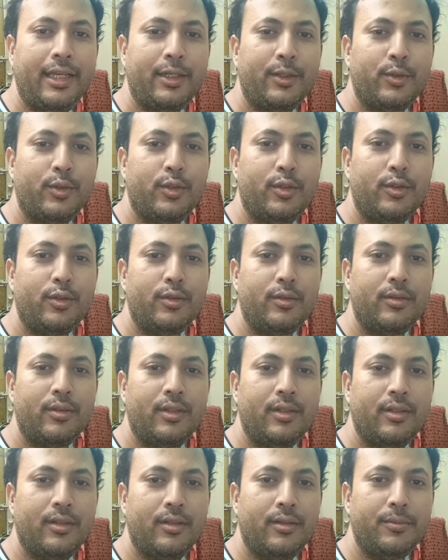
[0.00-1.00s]
এখন
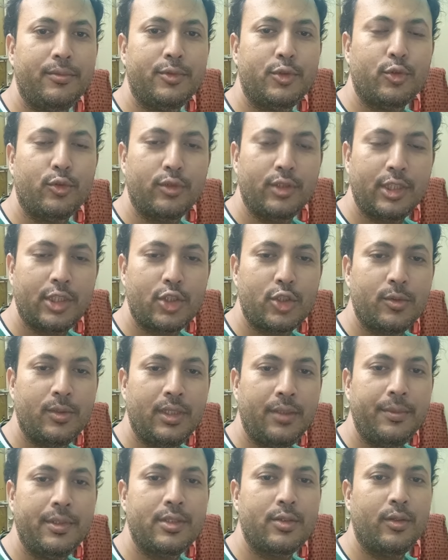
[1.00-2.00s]
সন্ধ্যার সময়
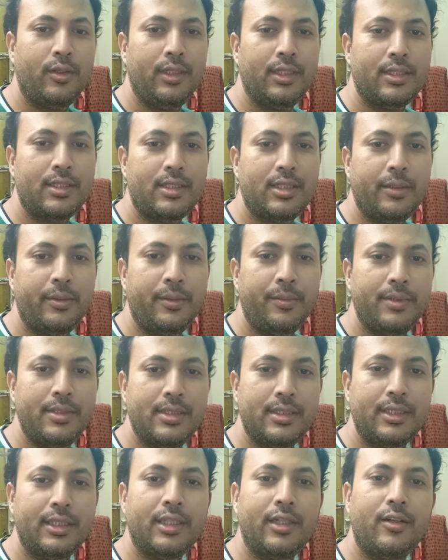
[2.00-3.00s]
আমি চলে এসেছি আবার
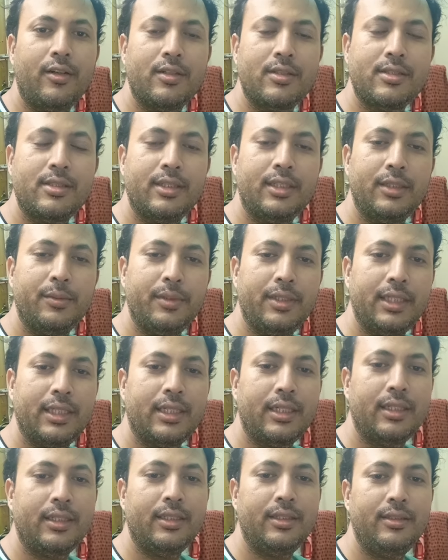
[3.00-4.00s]
ভিজিটিং আওয়ার্সে রিমির
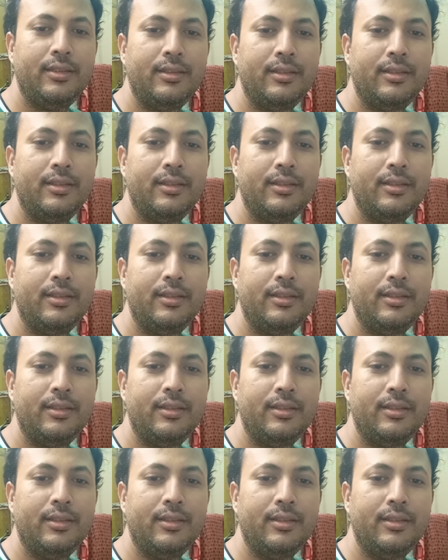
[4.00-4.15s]
এখানে